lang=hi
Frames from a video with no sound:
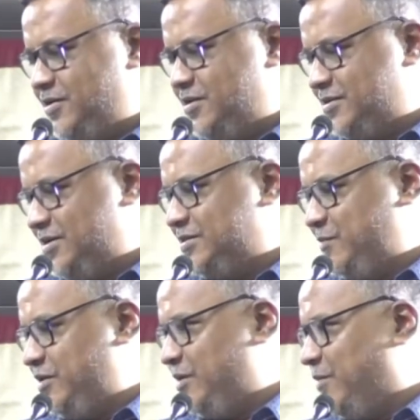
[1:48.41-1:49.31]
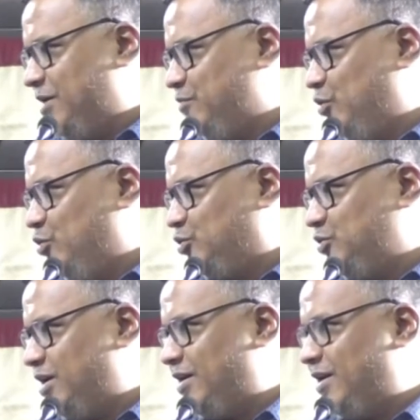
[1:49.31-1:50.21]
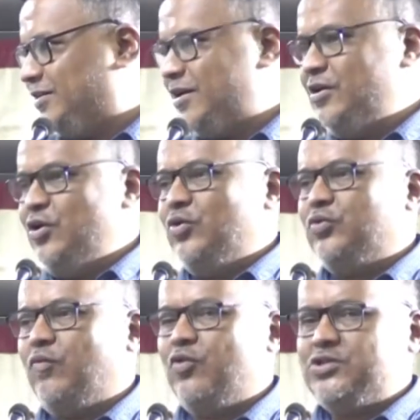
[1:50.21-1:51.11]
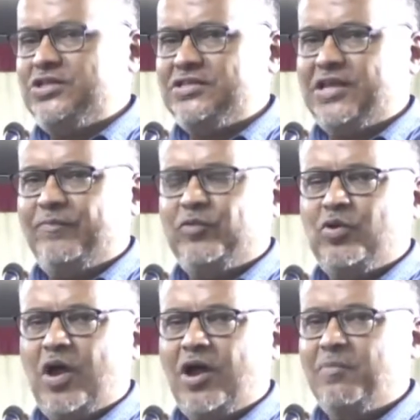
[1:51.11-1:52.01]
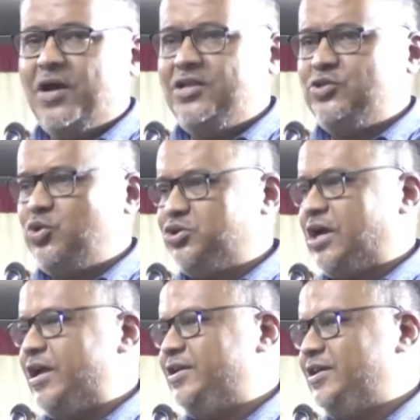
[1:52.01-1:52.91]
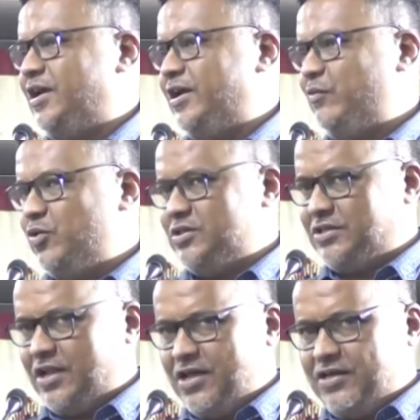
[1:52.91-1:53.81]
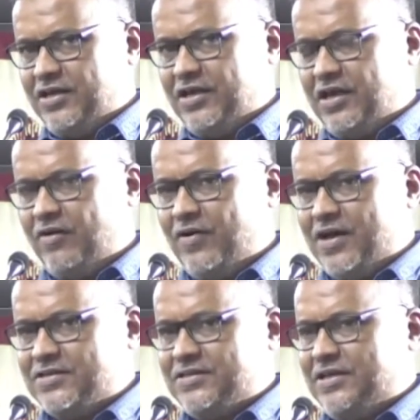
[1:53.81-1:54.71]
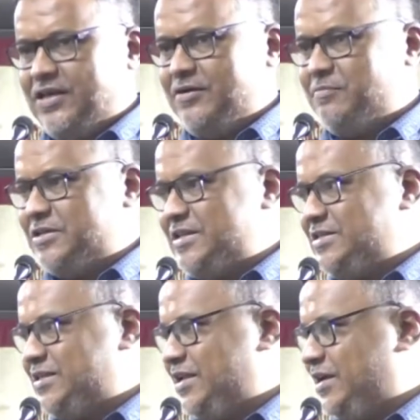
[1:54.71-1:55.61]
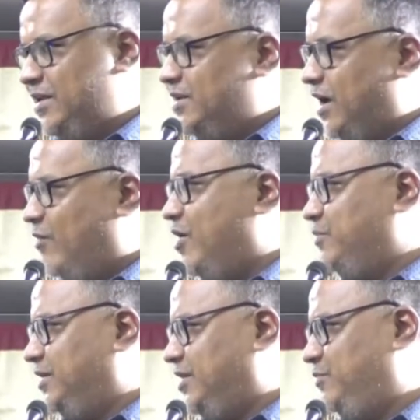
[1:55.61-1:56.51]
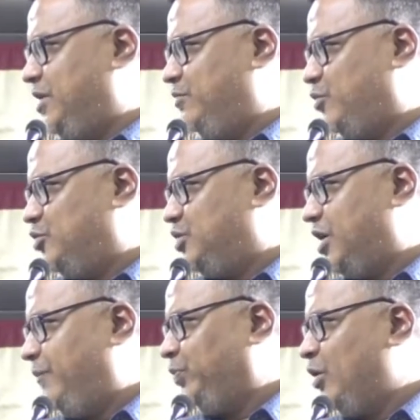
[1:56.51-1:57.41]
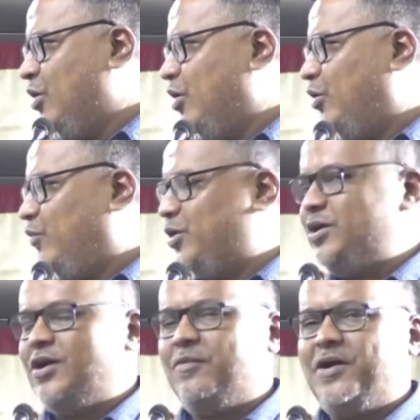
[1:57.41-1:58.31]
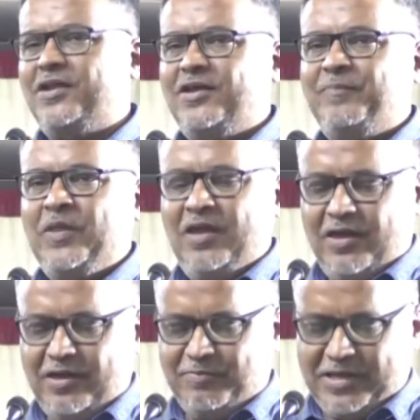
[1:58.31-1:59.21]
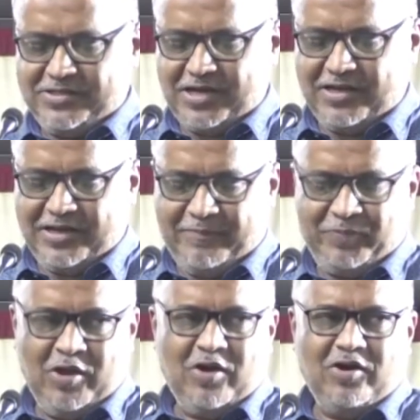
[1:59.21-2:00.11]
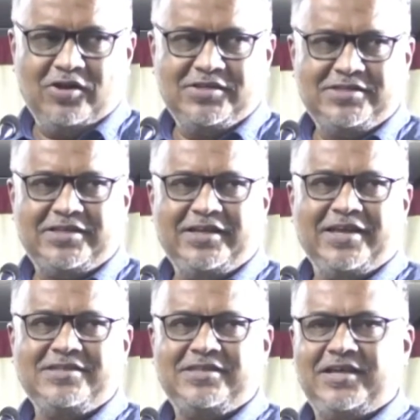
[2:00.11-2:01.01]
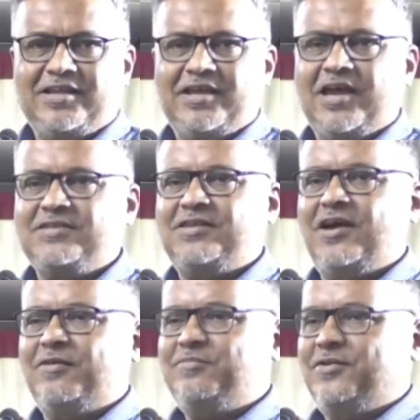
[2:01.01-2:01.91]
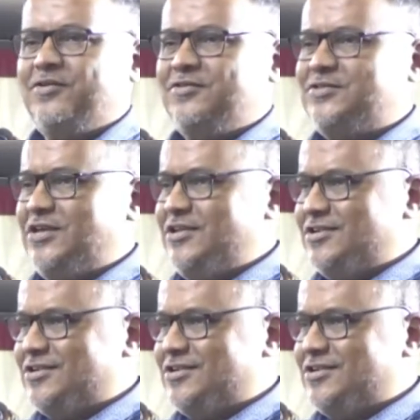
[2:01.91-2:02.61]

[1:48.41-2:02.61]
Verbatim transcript: हजरात से भी ये बात मैं गोश गुजार करा था तो वो चीज़ है तो हमारी जो शायरी है वो इस तरह की खवास की मजलिस से निकल के आवाम के दरमियान पहुँचना है और वही हमारी पहचान है और जिस तरीके से रियाज साहब सीनियर